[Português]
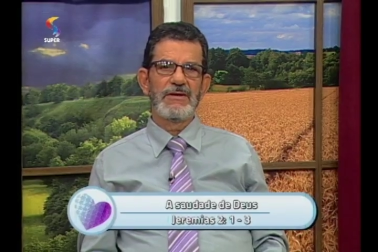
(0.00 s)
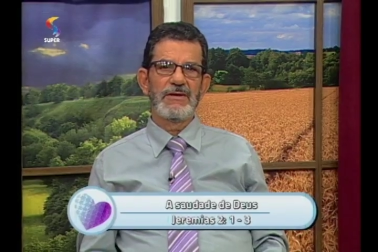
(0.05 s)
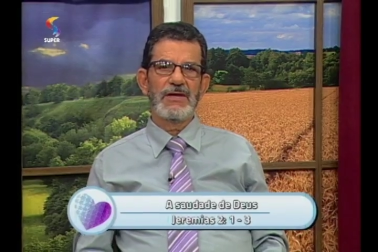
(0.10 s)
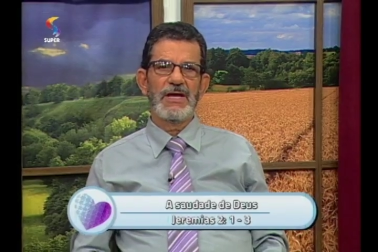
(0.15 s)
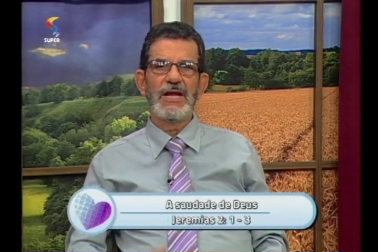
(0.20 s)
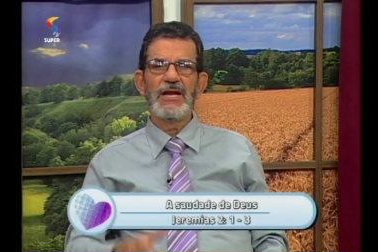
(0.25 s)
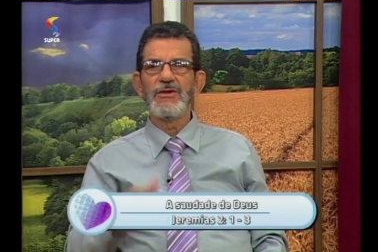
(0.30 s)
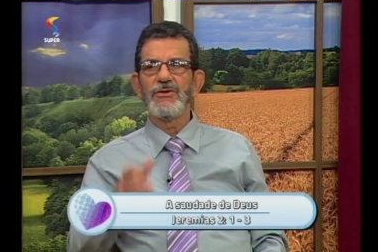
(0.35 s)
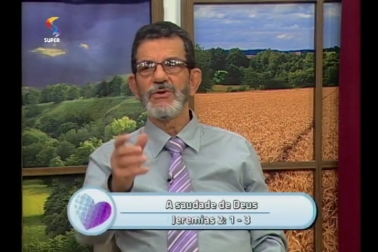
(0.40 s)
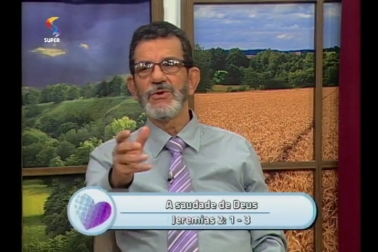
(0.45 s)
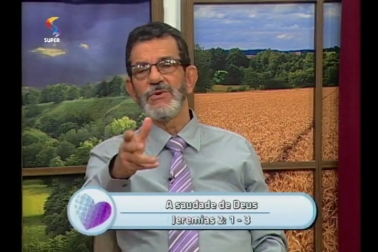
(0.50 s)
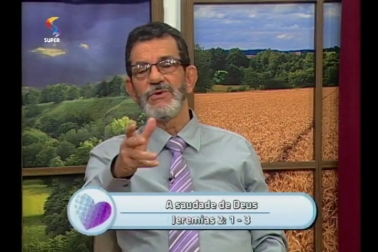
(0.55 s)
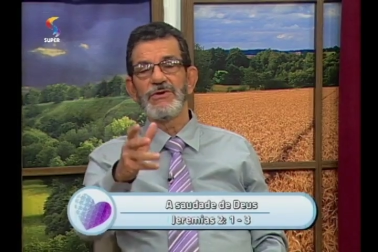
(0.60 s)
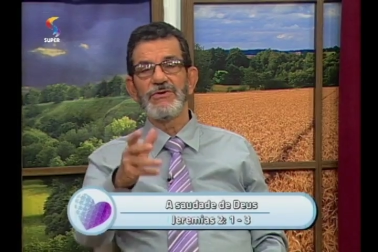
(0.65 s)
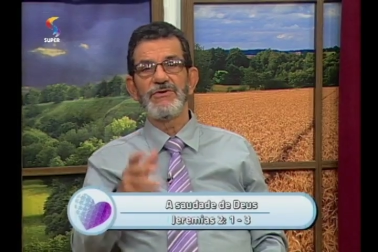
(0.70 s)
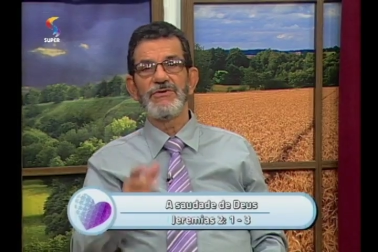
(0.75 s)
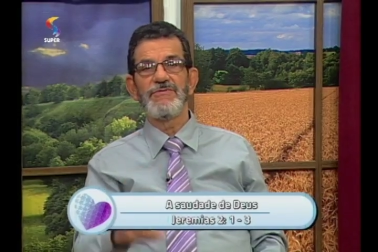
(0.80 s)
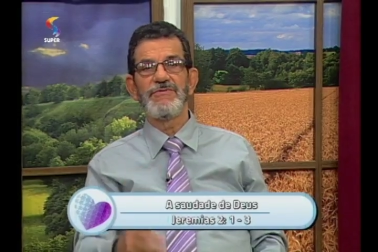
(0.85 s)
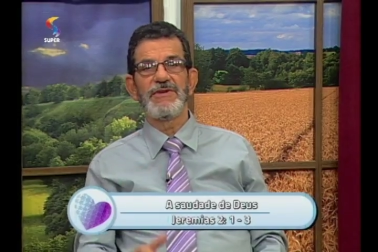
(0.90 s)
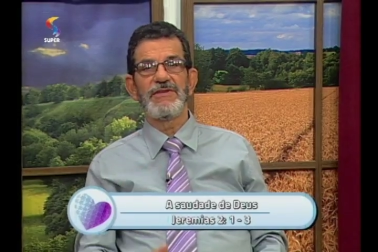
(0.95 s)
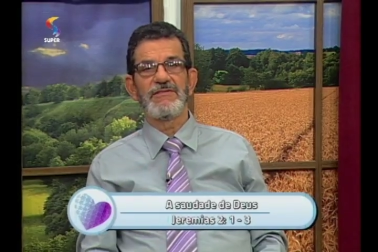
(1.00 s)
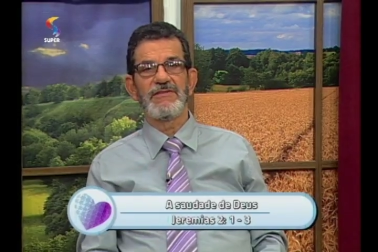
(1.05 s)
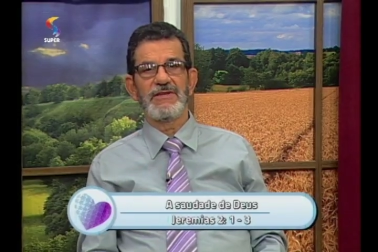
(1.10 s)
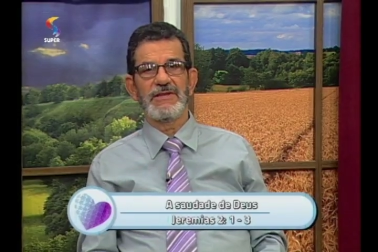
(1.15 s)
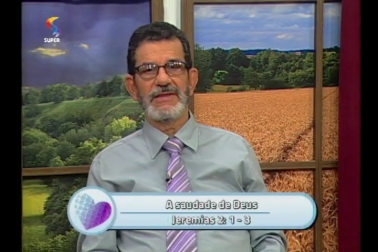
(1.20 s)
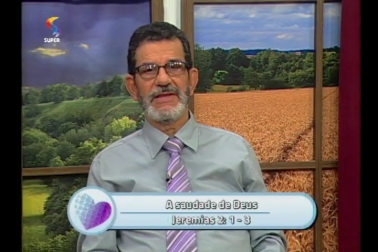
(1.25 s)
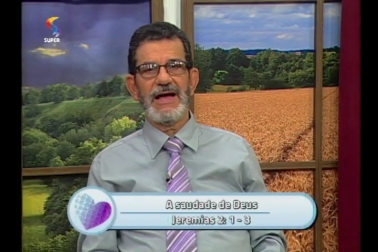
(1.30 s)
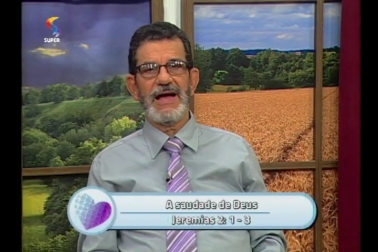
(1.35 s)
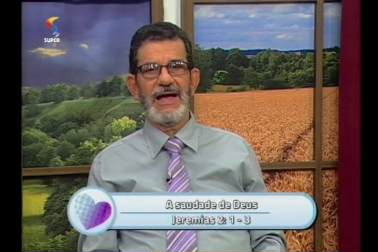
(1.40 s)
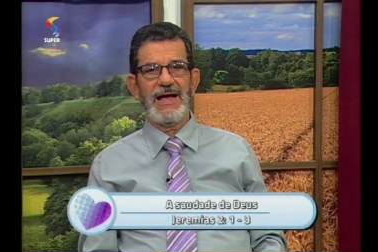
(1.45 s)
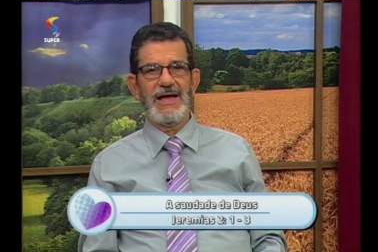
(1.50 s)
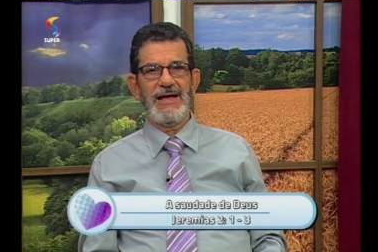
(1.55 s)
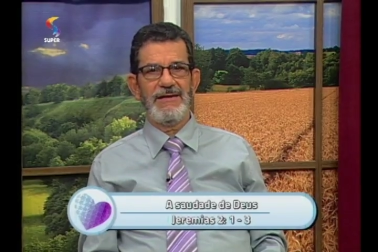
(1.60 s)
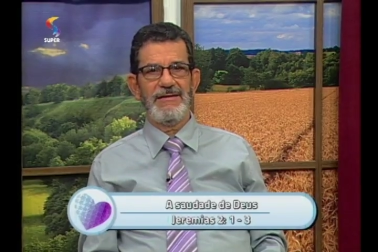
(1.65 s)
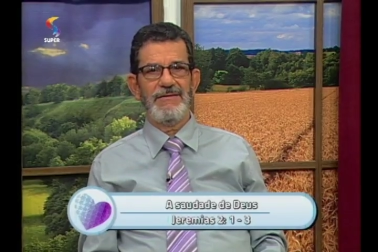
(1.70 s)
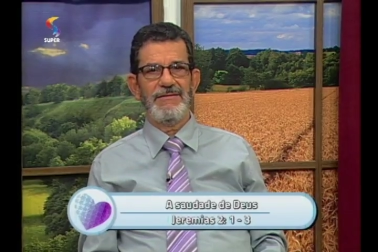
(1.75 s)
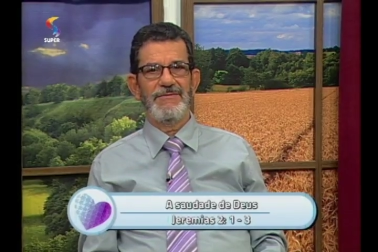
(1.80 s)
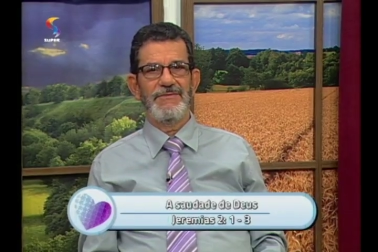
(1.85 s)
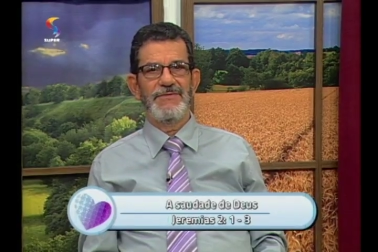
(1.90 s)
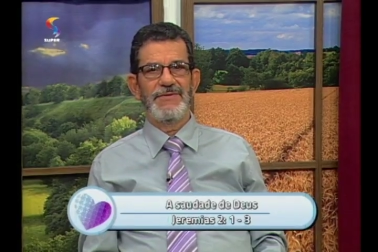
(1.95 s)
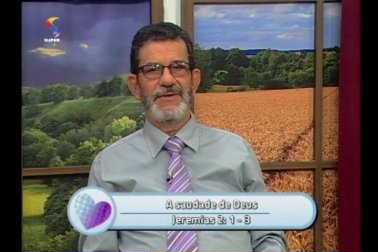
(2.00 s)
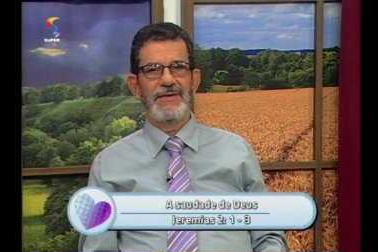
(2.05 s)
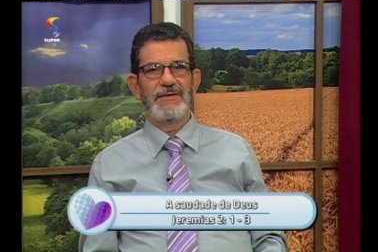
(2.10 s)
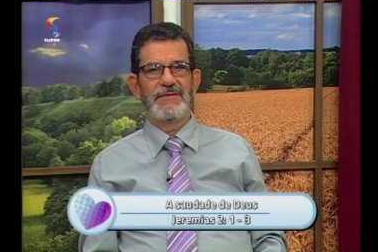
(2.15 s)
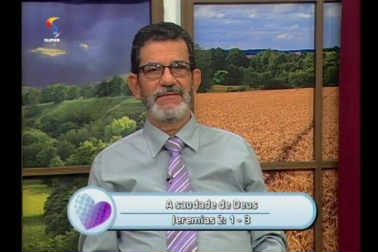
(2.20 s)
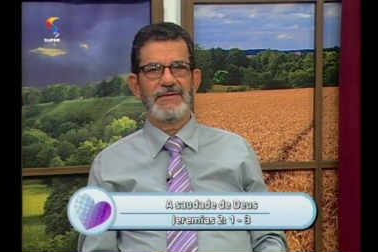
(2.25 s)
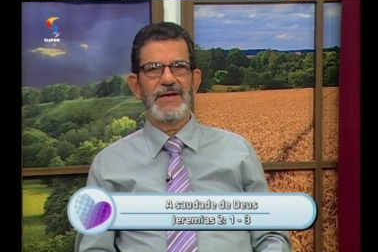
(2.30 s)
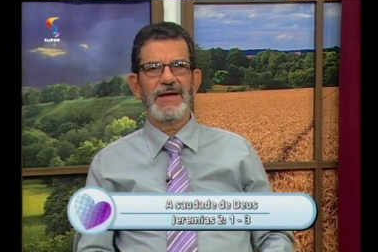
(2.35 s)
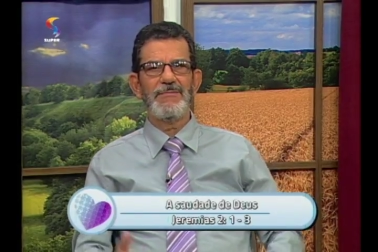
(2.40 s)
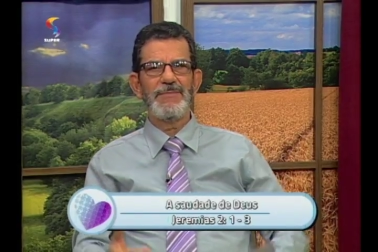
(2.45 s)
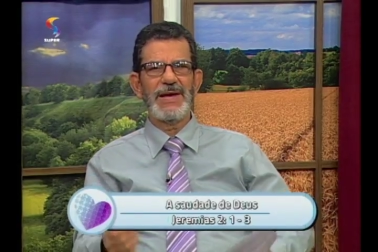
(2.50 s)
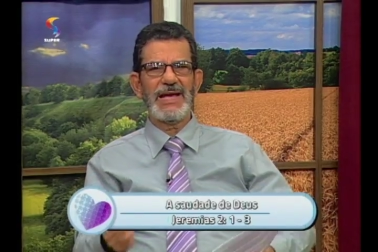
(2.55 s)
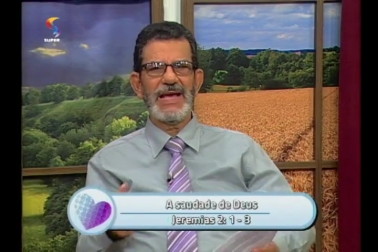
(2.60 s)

aquele dom de visitar, sabe?